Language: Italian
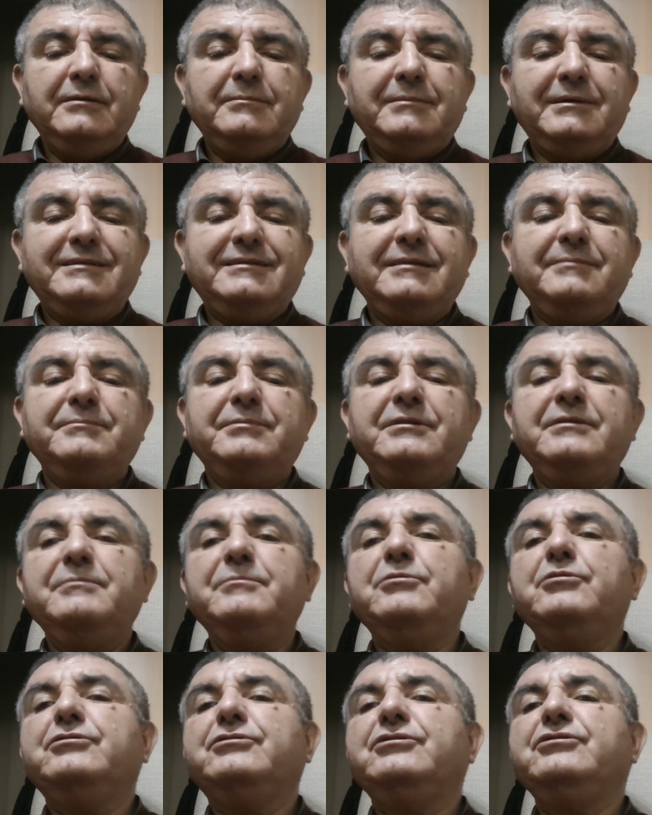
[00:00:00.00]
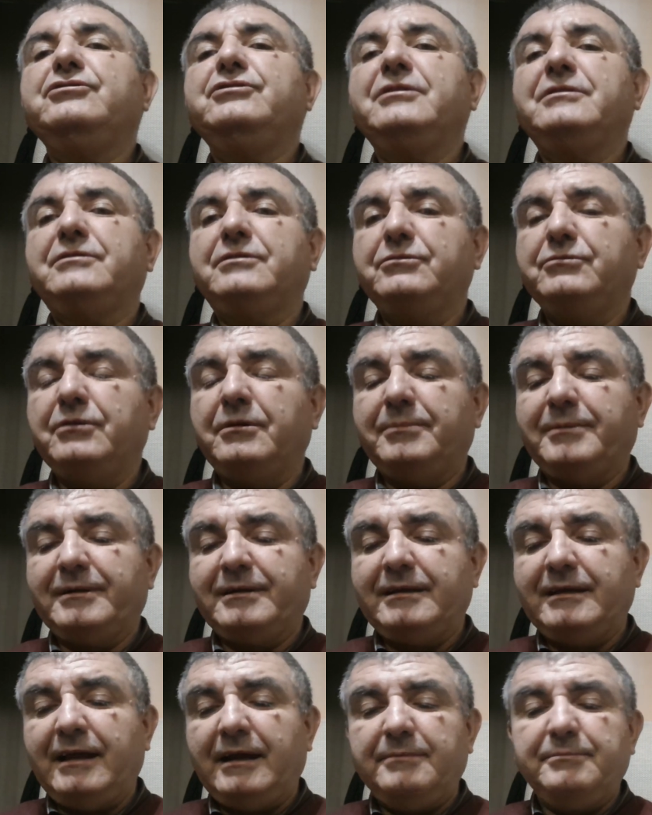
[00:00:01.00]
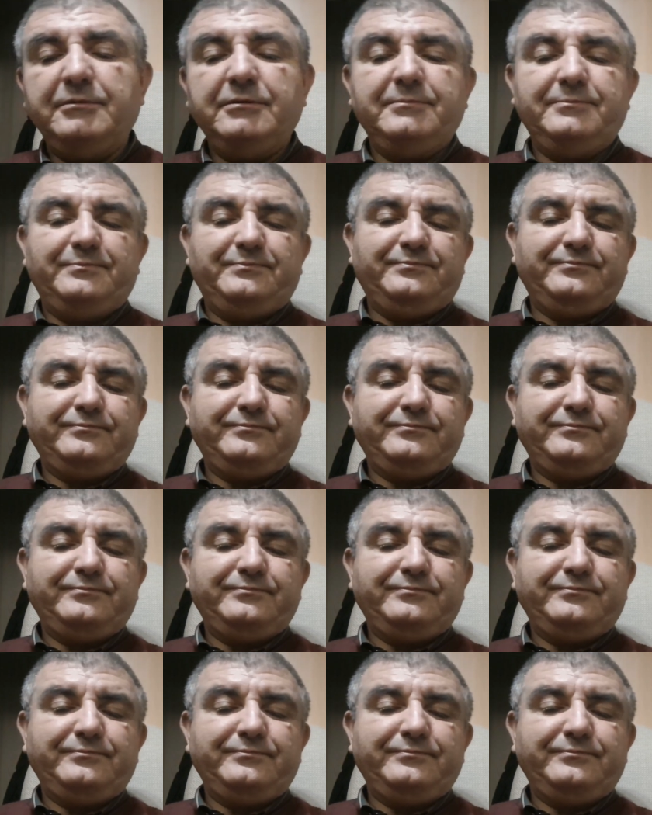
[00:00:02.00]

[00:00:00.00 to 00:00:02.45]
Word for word: ma sempre di Multijet 2 parliamo,